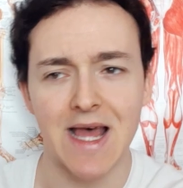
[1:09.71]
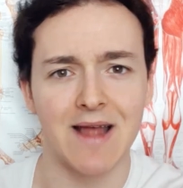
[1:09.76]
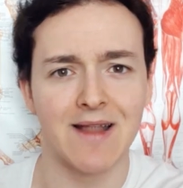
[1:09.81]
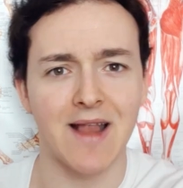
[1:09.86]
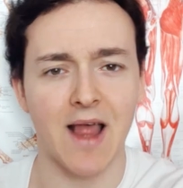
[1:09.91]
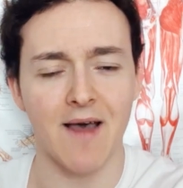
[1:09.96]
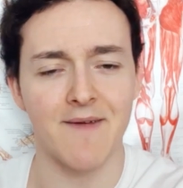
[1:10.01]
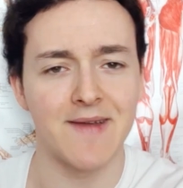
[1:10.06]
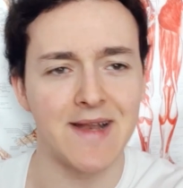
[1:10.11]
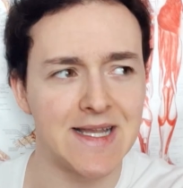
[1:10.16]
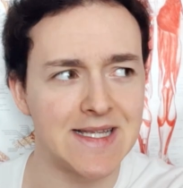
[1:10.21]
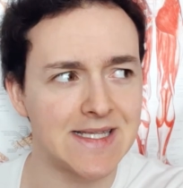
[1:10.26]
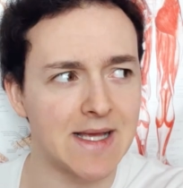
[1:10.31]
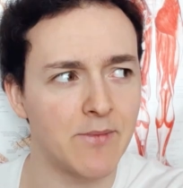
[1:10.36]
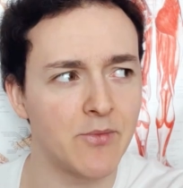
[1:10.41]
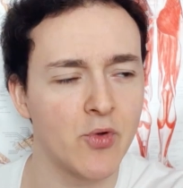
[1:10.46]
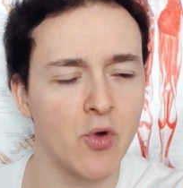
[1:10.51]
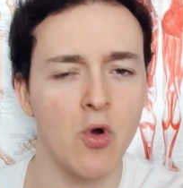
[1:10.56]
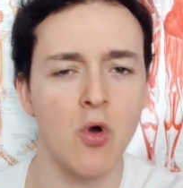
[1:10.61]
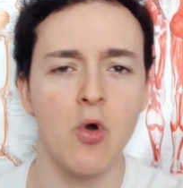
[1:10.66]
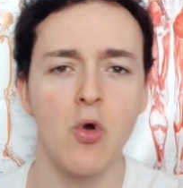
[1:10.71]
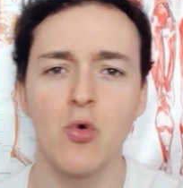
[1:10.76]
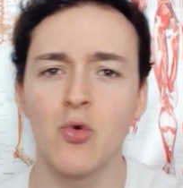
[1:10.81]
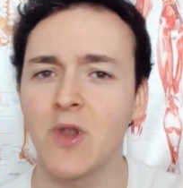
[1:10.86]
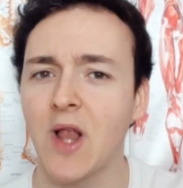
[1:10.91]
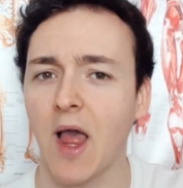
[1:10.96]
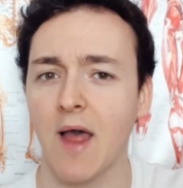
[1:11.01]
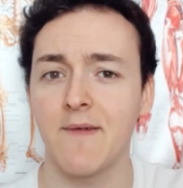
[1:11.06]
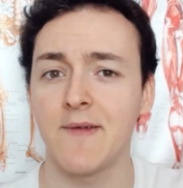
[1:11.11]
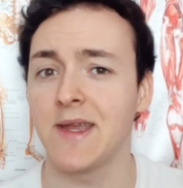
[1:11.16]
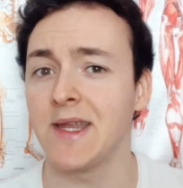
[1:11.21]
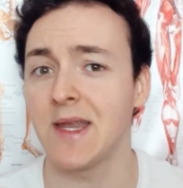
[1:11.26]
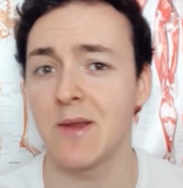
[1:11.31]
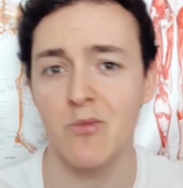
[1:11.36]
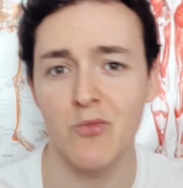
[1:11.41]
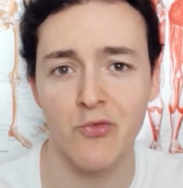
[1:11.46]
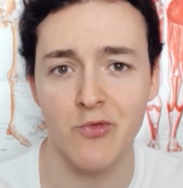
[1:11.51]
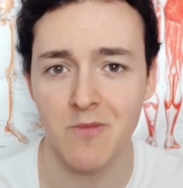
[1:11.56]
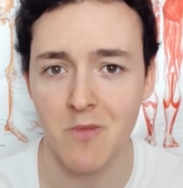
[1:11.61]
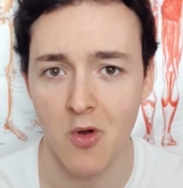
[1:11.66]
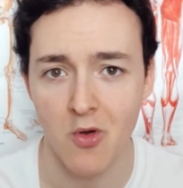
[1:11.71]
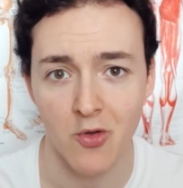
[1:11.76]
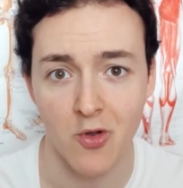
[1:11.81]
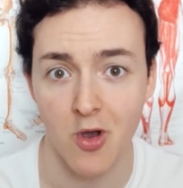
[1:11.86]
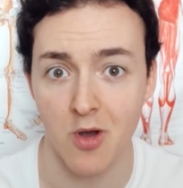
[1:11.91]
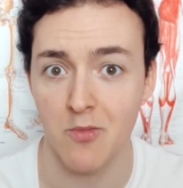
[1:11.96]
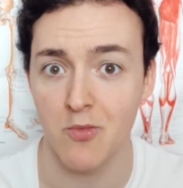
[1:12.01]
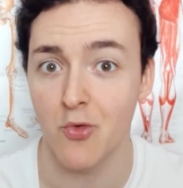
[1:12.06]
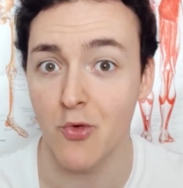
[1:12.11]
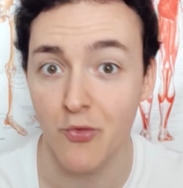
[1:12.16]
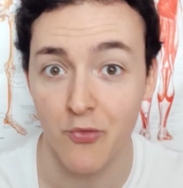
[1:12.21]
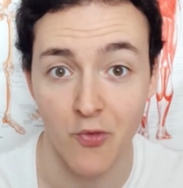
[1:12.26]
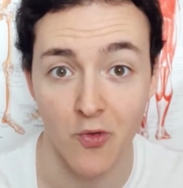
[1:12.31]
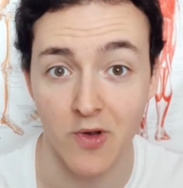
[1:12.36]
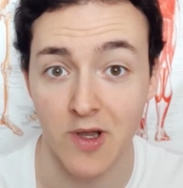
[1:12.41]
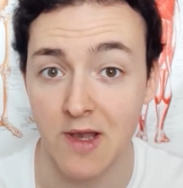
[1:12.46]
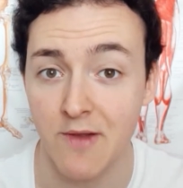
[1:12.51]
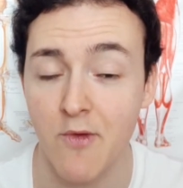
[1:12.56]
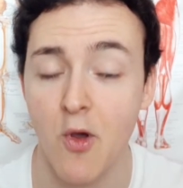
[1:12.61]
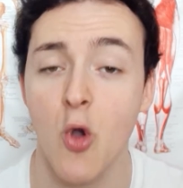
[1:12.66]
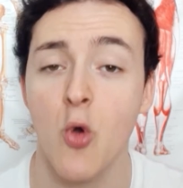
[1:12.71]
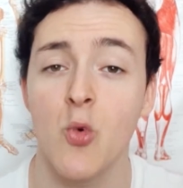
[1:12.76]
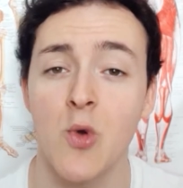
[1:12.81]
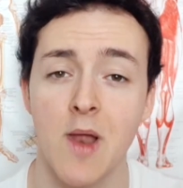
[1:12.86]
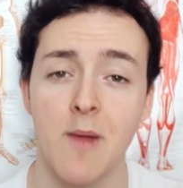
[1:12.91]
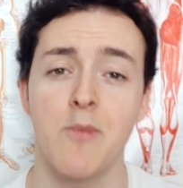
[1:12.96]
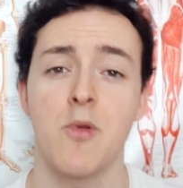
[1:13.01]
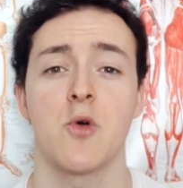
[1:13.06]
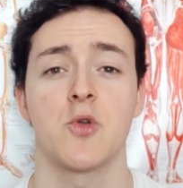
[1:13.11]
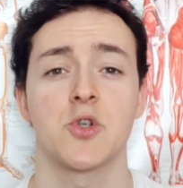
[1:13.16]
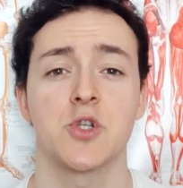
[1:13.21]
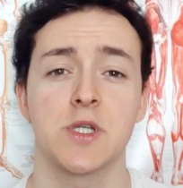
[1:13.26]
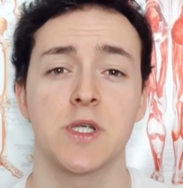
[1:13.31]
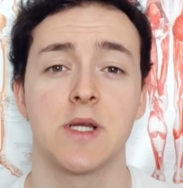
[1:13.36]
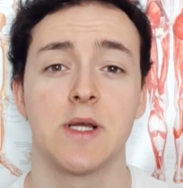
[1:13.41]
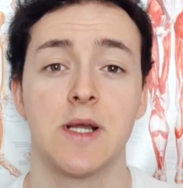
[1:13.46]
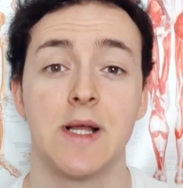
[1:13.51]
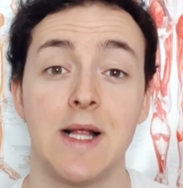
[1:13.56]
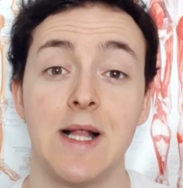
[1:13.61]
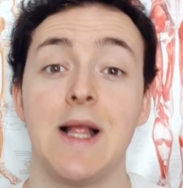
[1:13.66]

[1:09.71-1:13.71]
Travailler les abdos ou travailler des mouvements comme le front lever ou la planche